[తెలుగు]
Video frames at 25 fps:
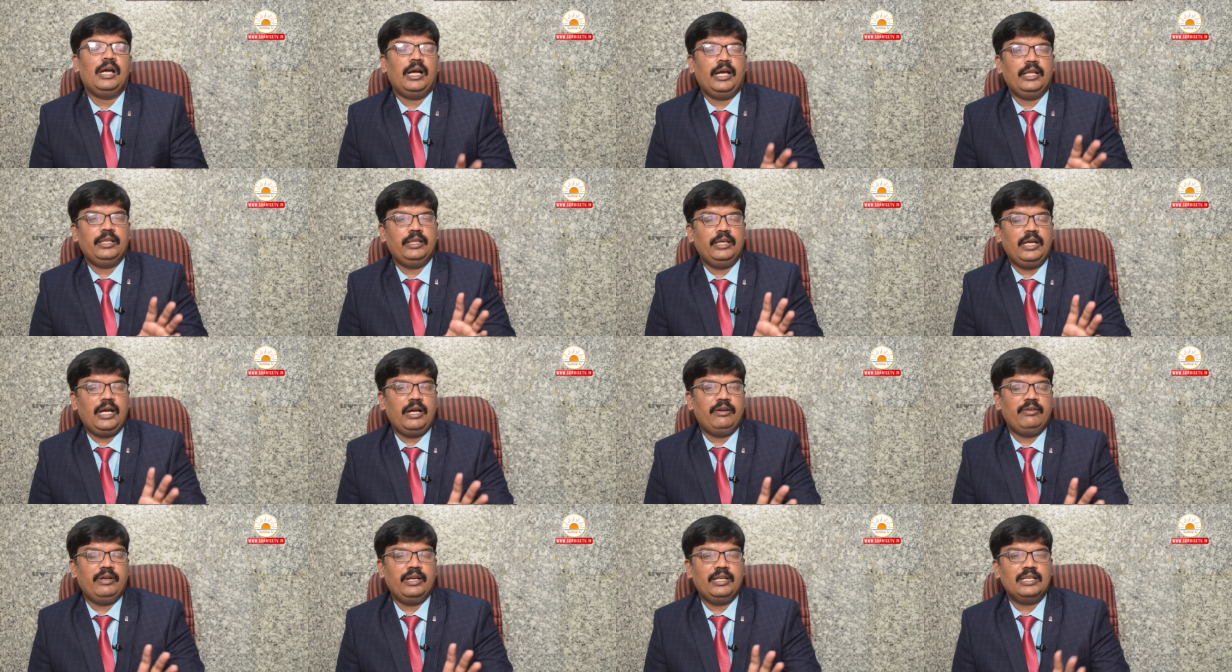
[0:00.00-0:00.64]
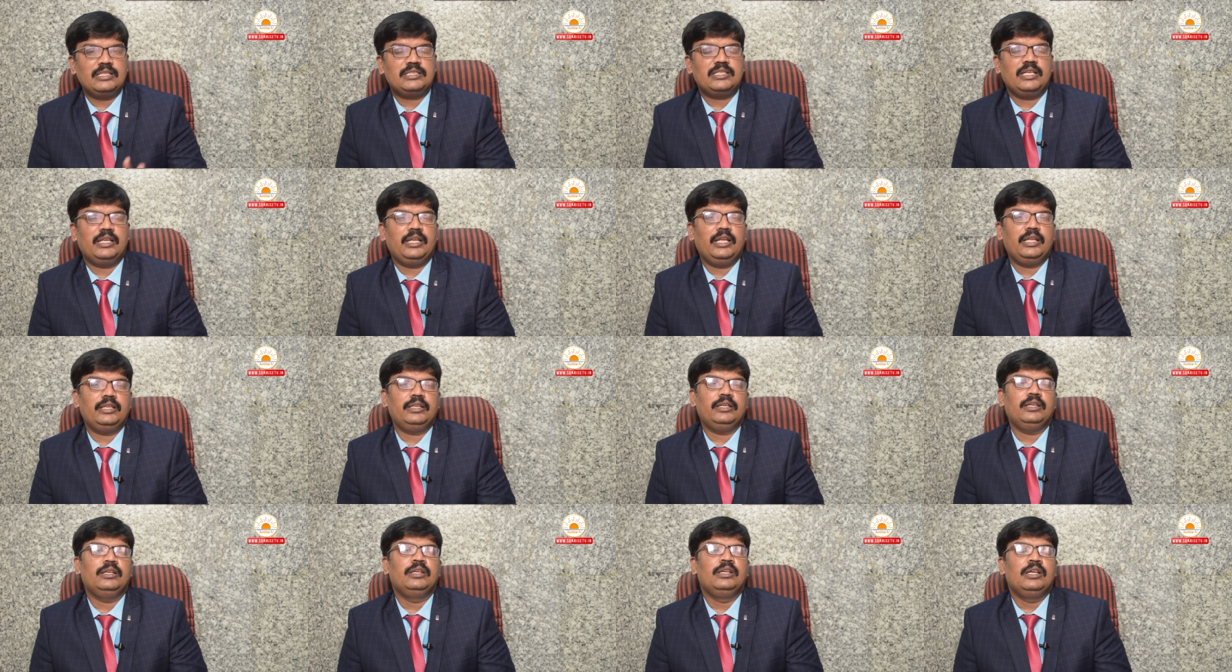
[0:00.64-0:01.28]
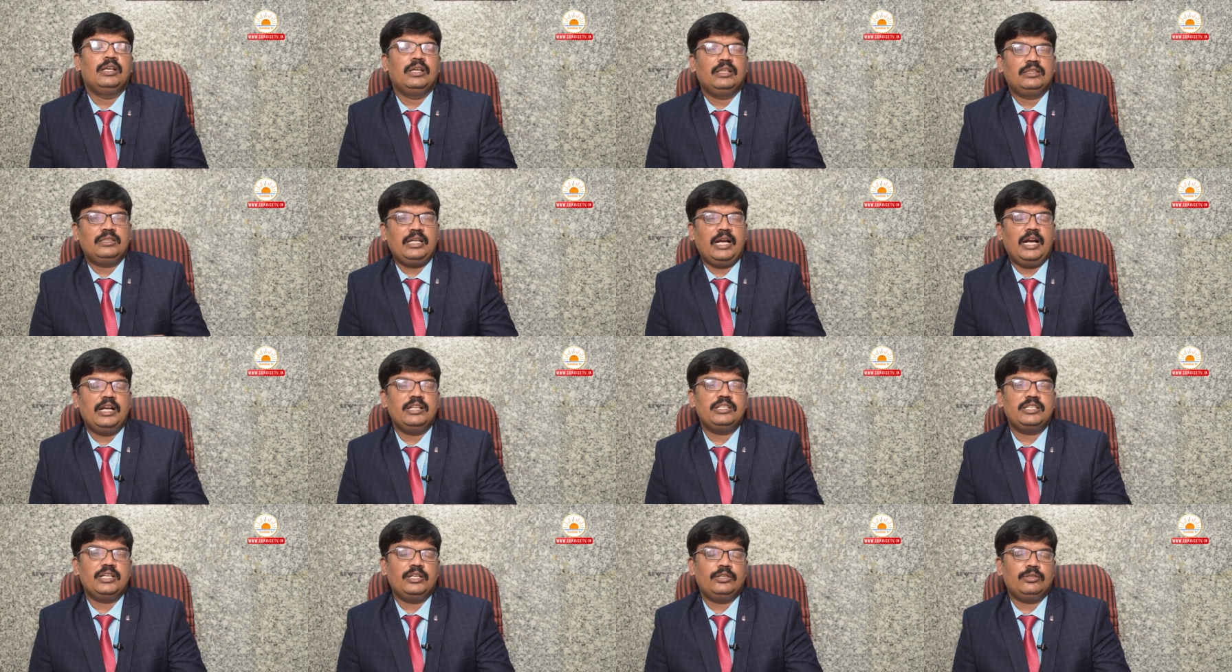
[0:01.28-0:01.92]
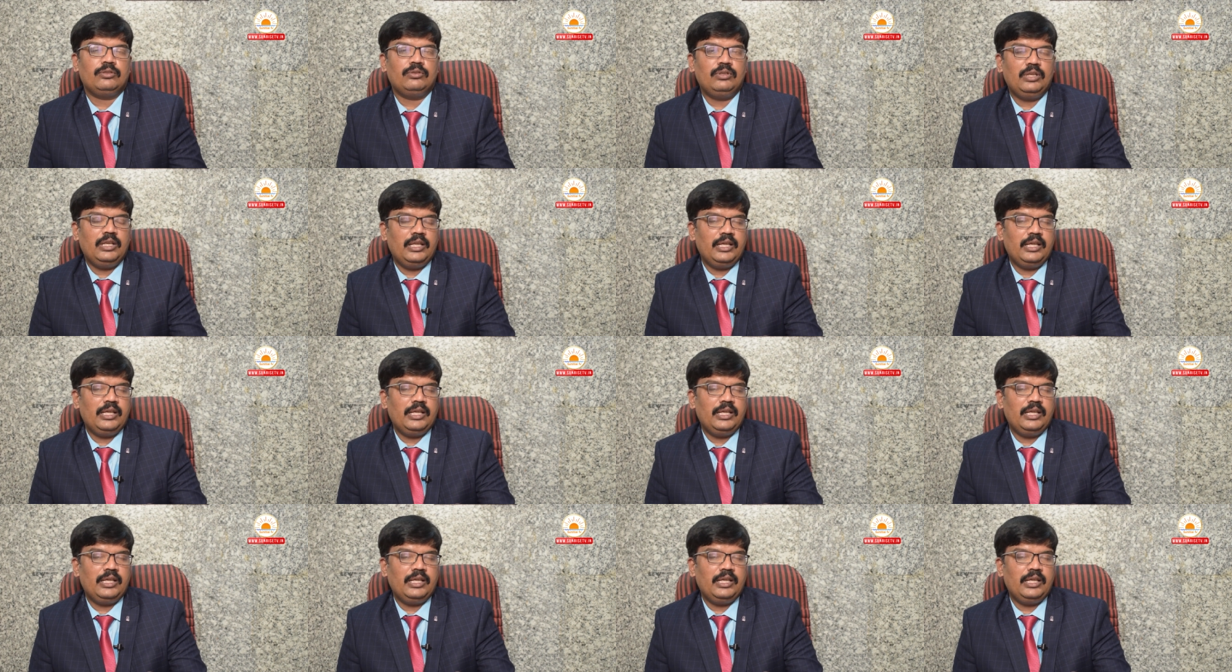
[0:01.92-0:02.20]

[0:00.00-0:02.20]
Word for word: అది ఆ వైరస్ అనేది దాడి చేయటం